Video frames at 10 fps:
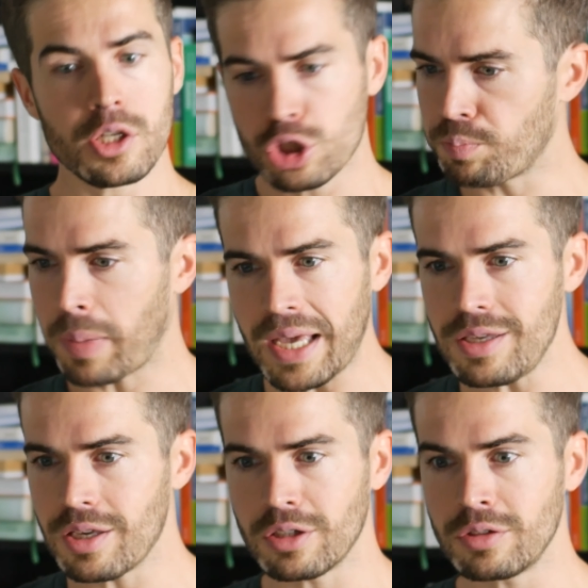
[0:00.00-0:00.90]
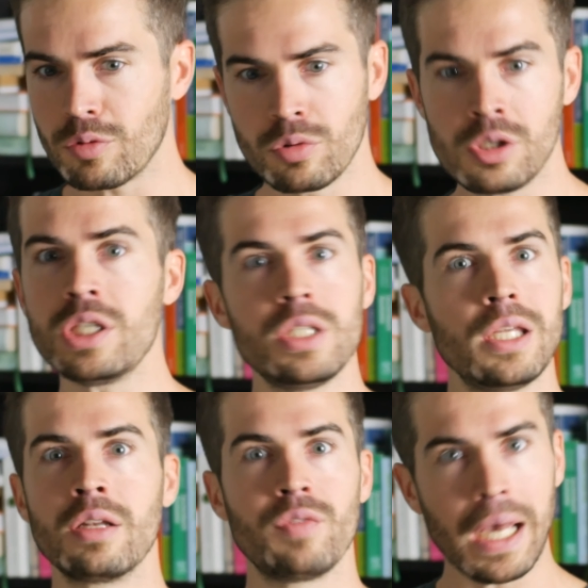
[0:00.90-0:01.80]
speichern und nicht
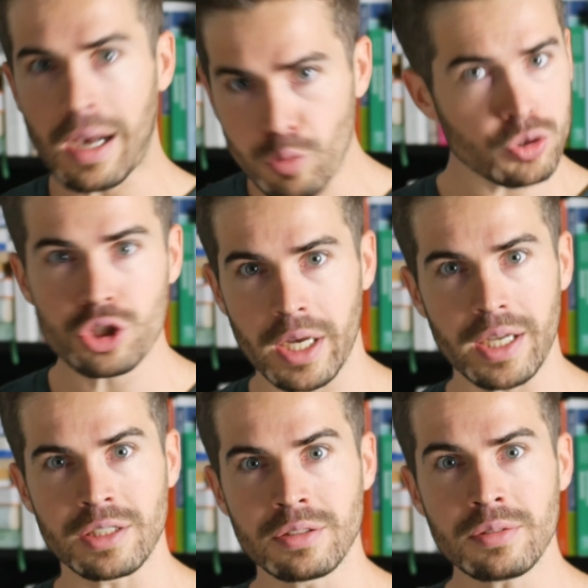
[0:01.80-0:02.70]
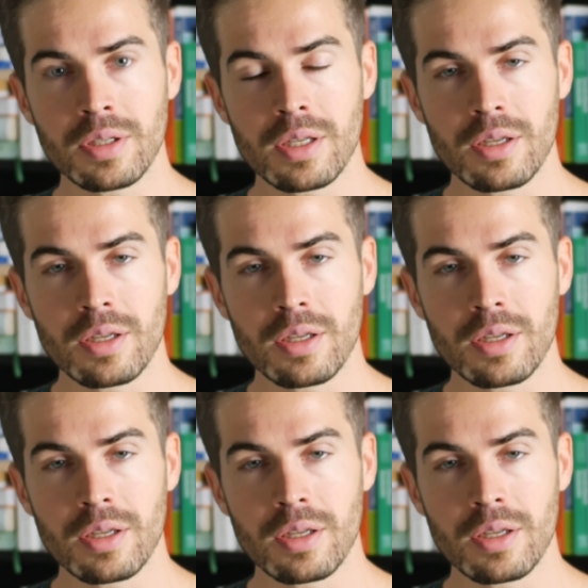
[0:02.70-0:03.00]
irgendwie ausscheiden,